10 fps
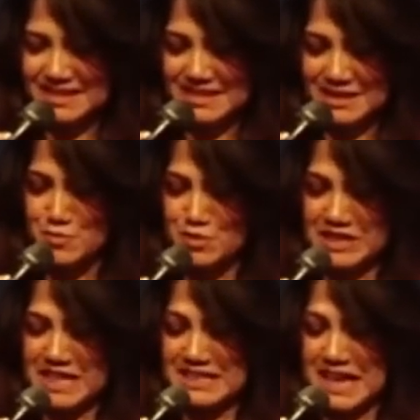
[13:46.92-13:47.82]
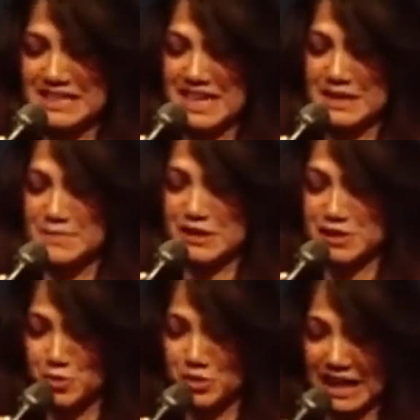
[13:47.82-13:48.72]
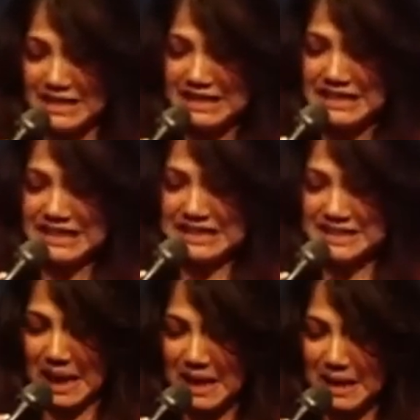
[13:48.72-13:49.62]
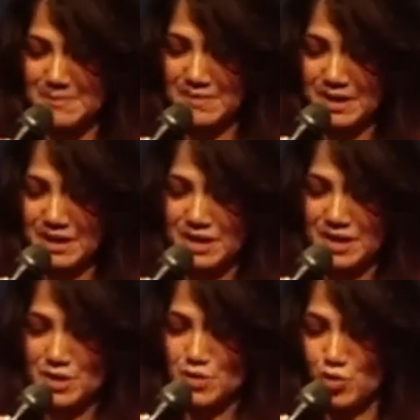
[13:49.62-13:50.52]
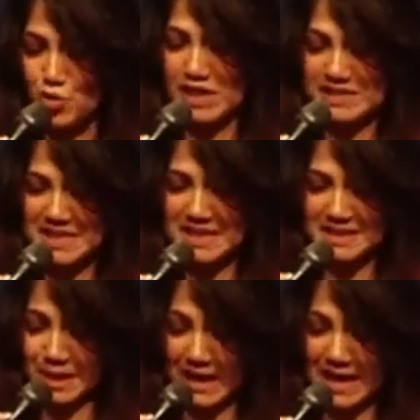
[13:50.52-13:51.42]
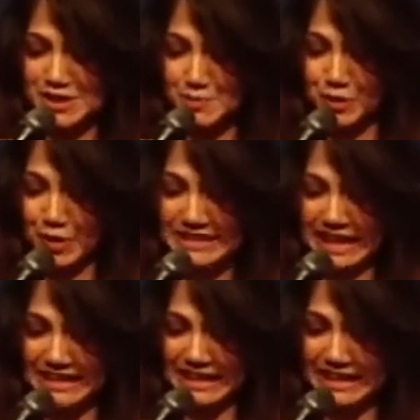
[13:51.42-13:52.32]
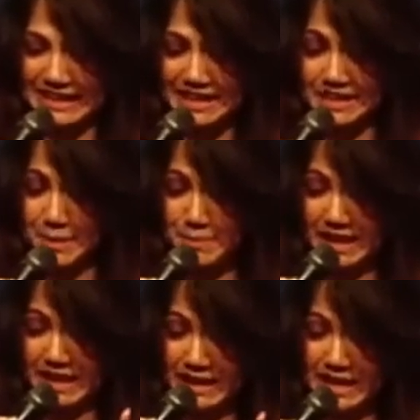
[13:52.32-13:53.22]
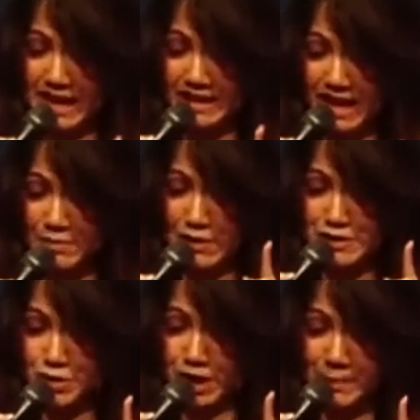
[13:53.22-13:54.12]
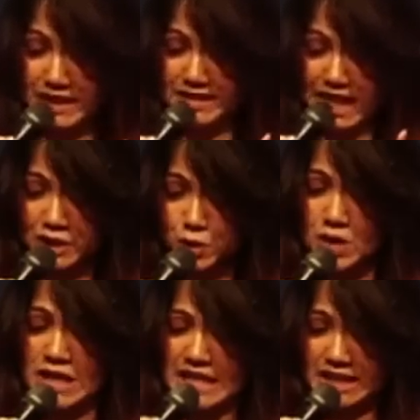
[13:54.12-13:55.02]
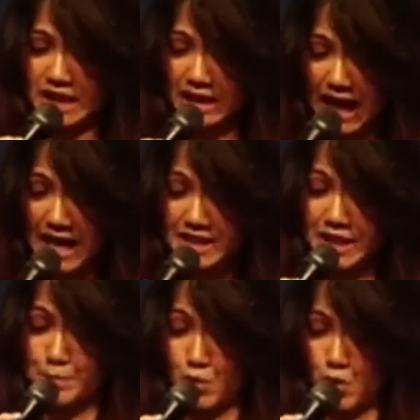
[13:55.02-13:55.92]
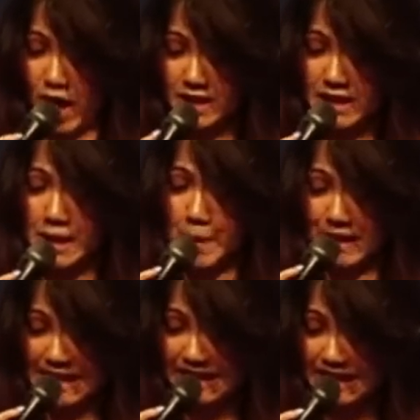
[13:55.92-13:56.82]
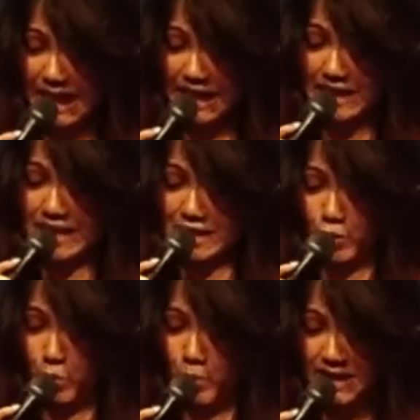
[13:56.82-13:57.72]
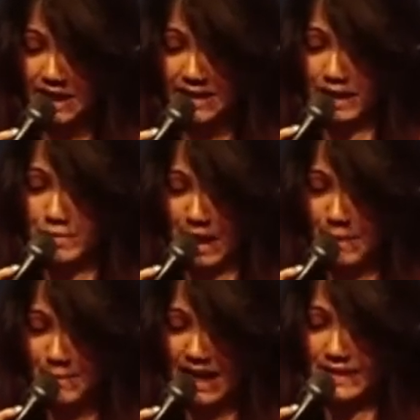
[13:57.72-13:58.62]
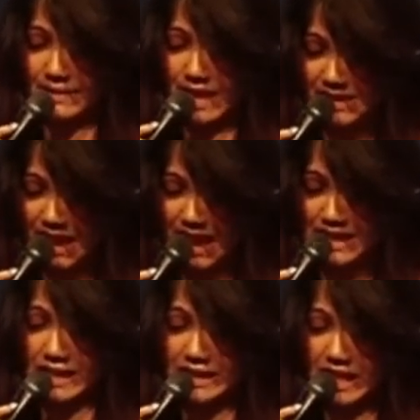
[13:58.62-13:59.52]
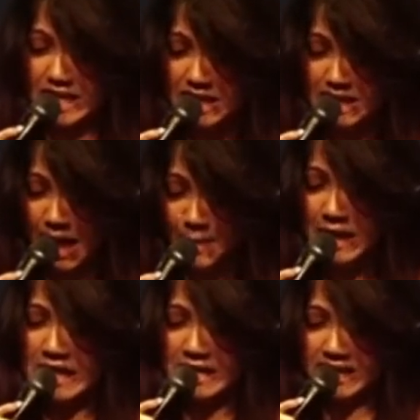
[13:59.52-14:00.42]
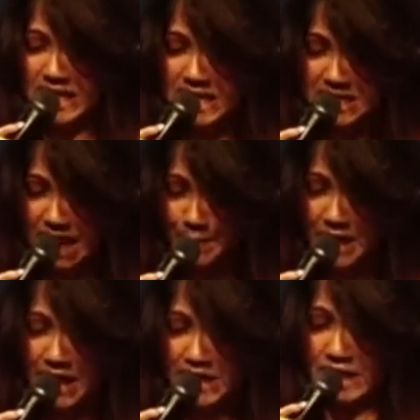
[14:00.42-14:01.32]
Kemudian Daniel dimasukkan ke dalam gua singa. Tapi ayat 10 yang saya katakan tadi, demi didengar Daniel bahwa surat perintah itu telah dibuat. Pergilah ia ke rumahnya dalam kamar atasnya ada tingkap-tingkap yang